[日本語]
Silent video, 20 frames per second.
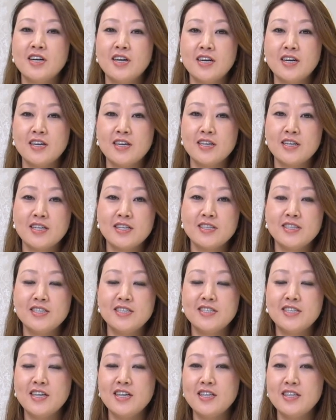が
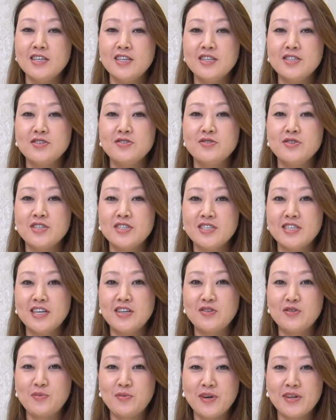2021
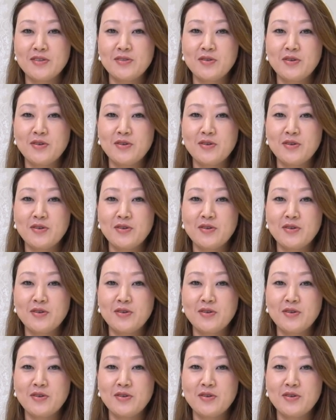年度版